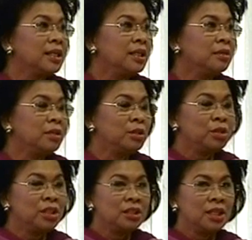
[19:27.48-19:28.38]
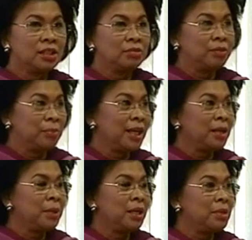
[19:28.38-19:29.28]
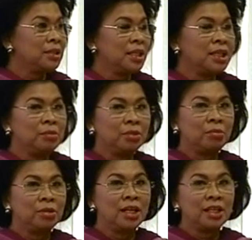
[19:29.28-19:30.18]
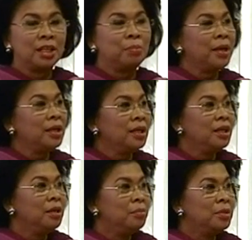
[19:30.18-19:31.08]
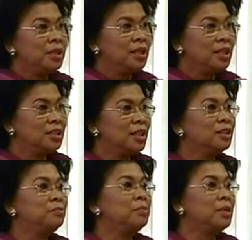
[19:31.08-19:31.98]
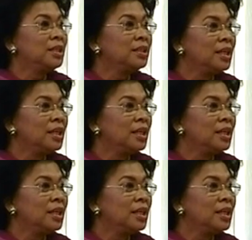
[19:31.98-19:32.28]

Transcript: ya itu inisiatif DPR pada masa ini mudah-mudahan ke depan menjadi inisiatif pemerintah